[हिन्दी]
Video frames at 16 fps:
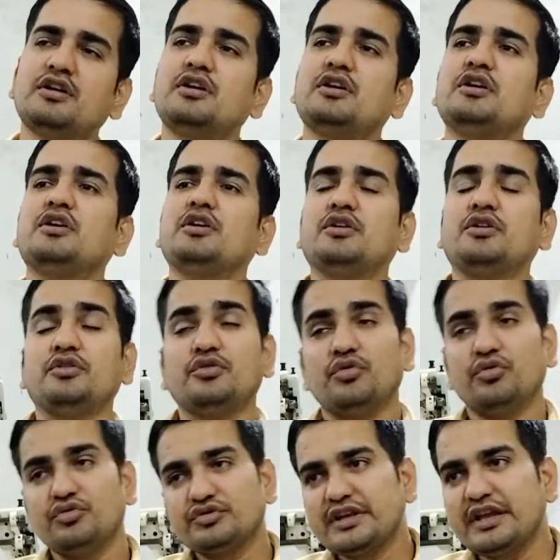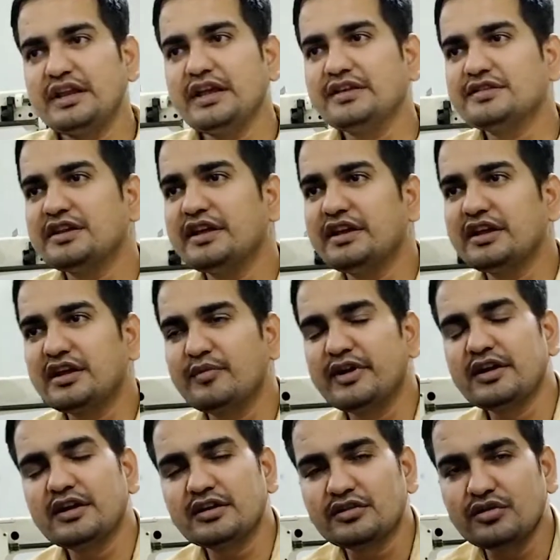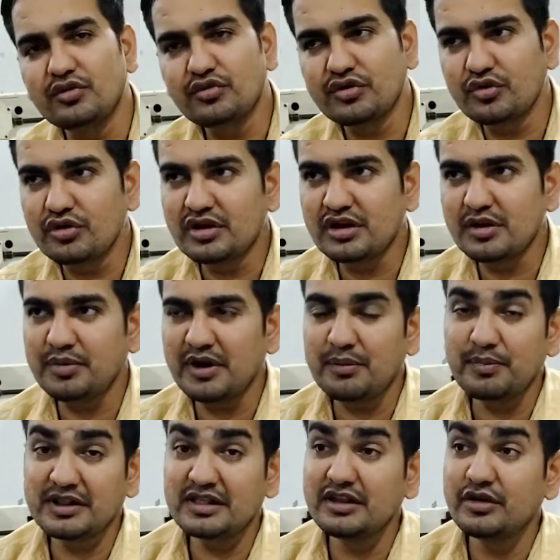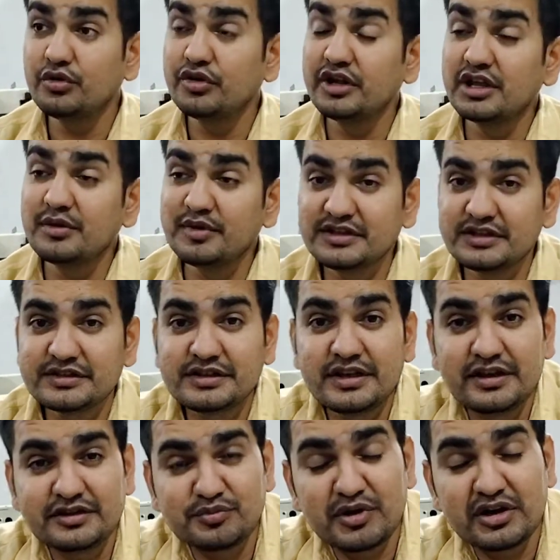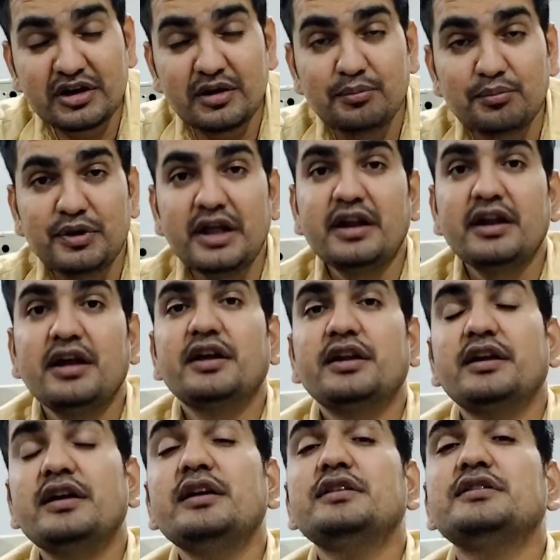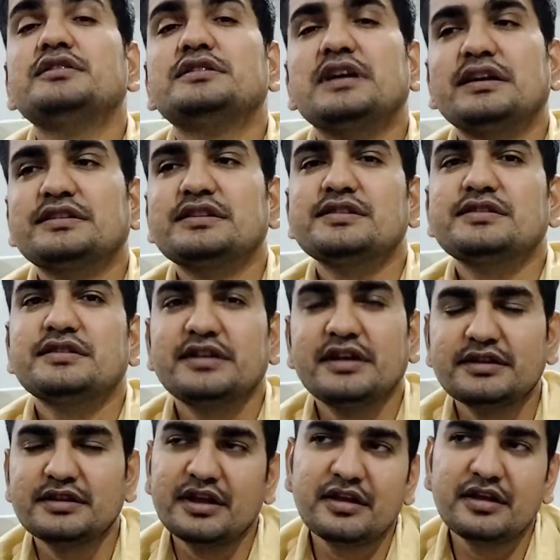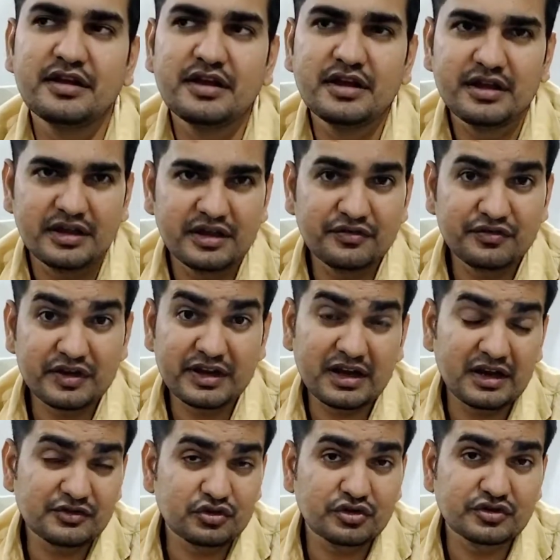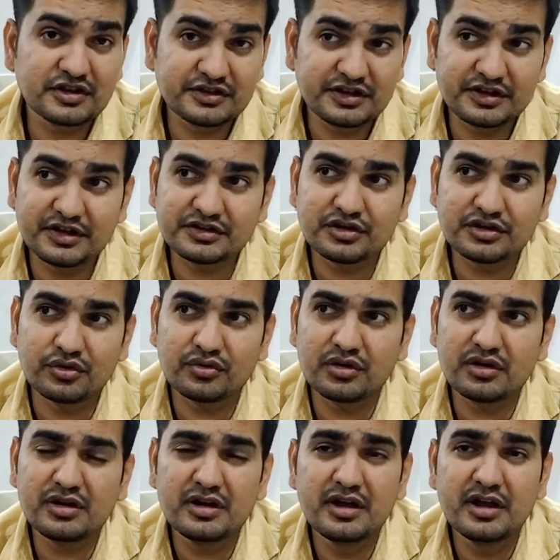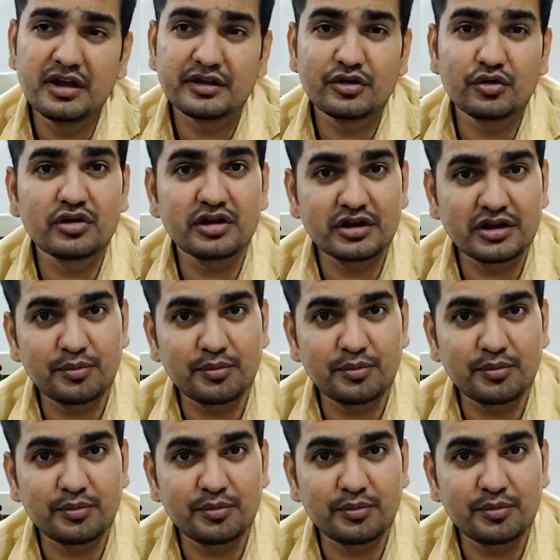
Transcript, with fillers: जी जी उसके लिए इसलिए रिकमेंड करता हूँ क्योंकि कपड़ा पतले होने की वजह से इसमें कंप्लेन आने के चांसेस रहते हैं इसलिए ख़ासतौर से सजेस्ट करूँगा क्योंकि